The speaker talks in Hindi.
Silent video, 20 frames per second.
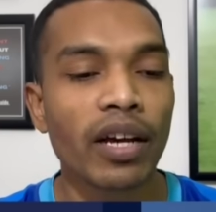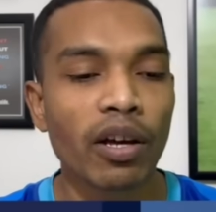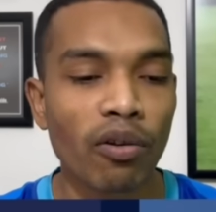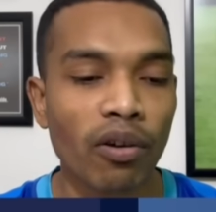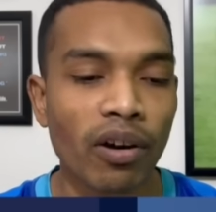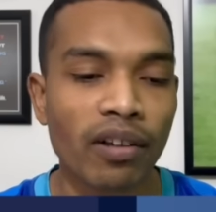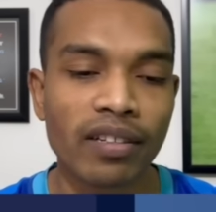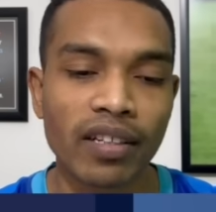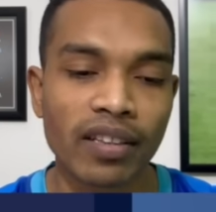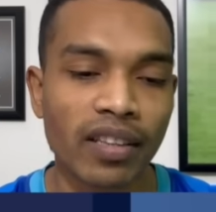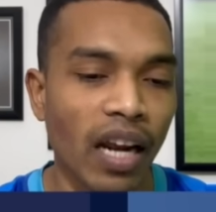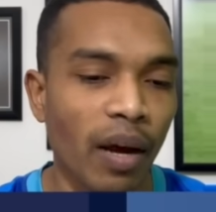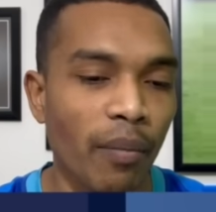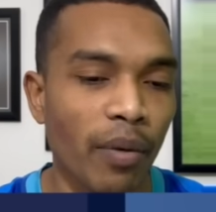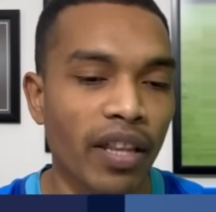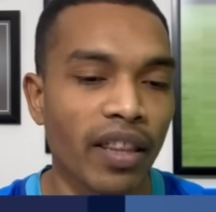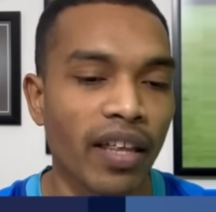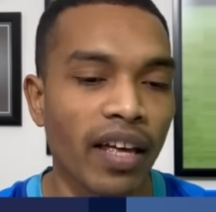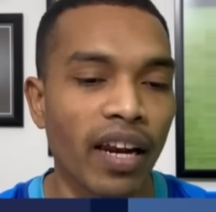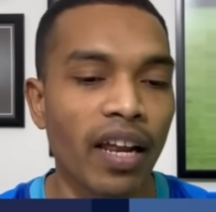इन्होंने सत्रह
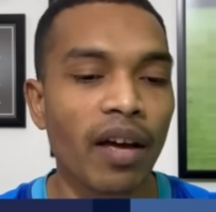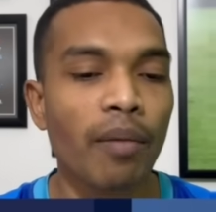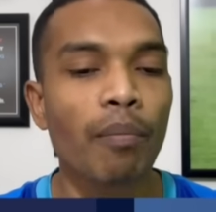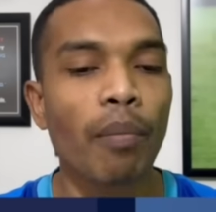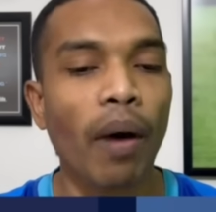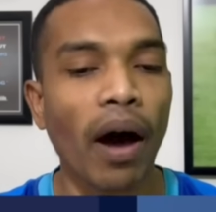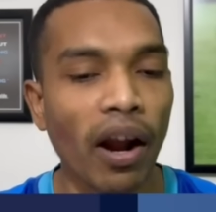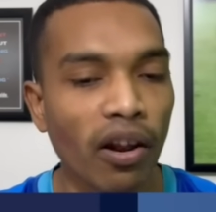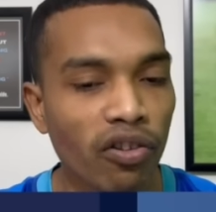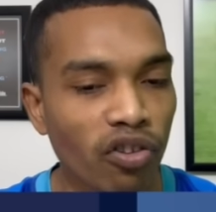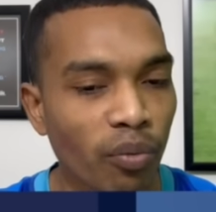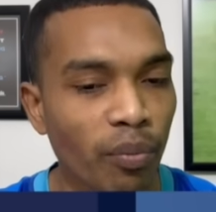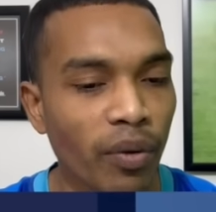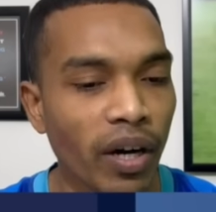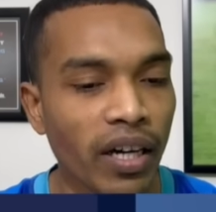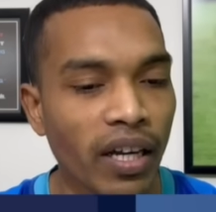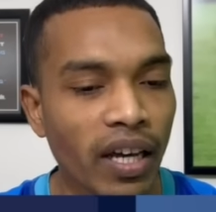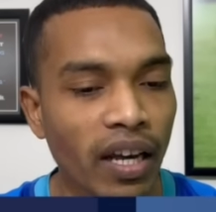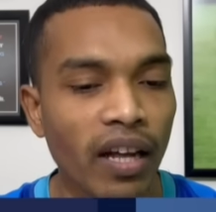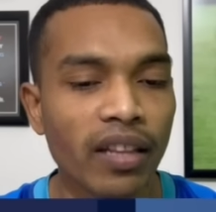मैच खेले 1200
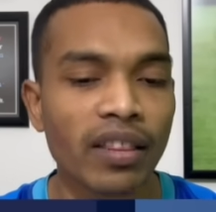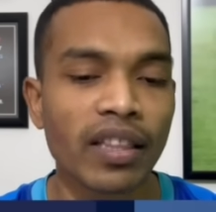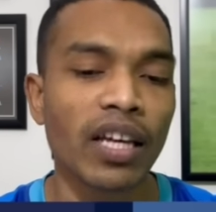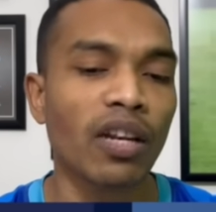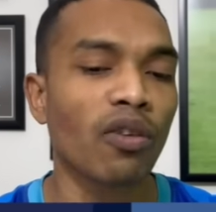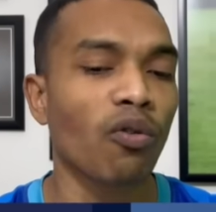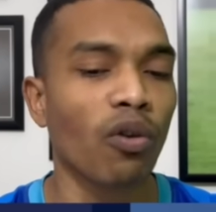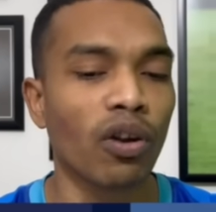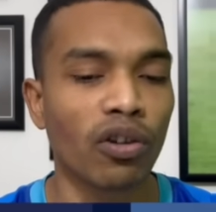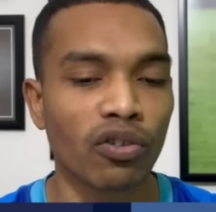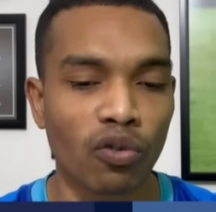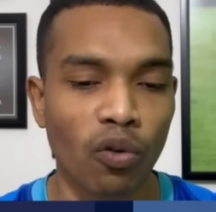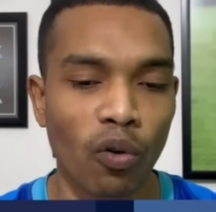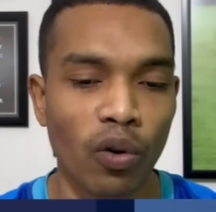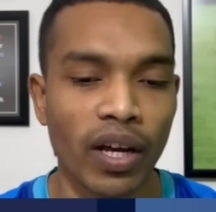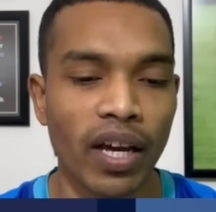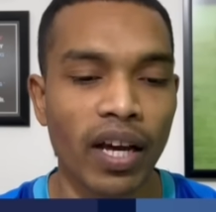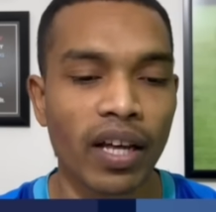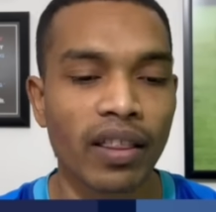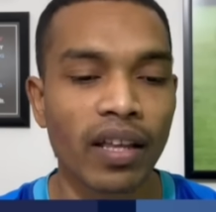मिनट खेला तीन गोल स्कोर
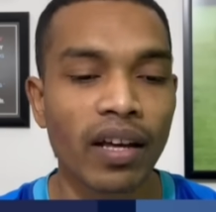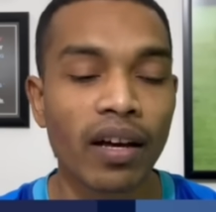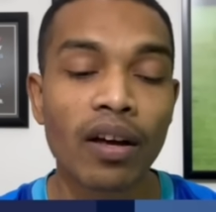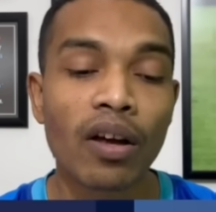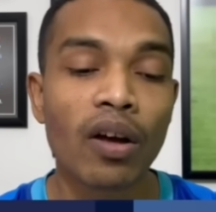किए थे